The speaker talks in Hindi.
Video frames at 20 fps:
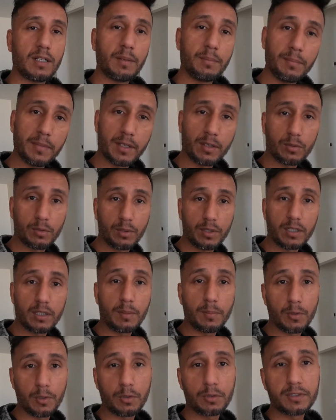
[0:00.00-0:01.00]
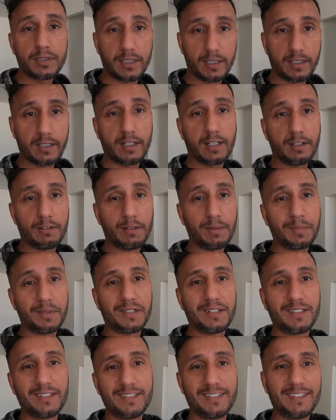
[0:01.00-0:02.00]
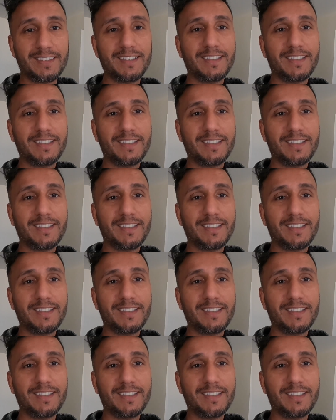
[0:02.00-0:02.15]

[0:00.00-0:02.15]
अब मेरे को इन कपड़ों को सेट करना है वहाँ पर